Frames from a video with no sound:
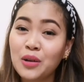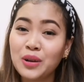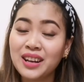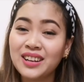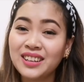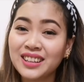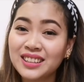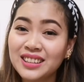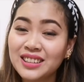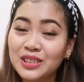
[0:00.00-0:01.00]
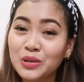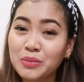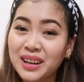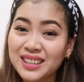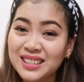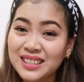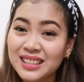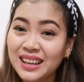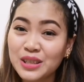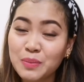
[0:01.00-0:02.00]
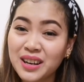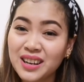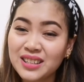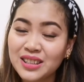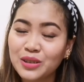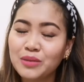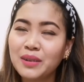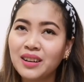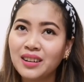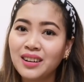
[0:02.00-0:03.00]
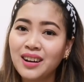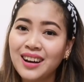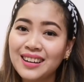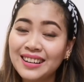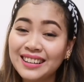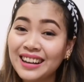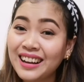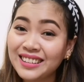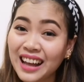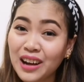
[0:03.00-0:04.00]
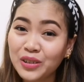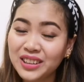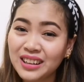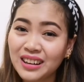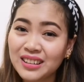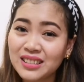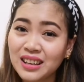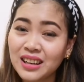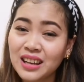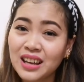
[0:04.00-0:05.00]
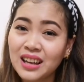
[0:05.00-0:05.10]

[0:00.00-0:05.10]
when I heard yung mga experience niya doon, parang, hala, nakakatakot nga kasi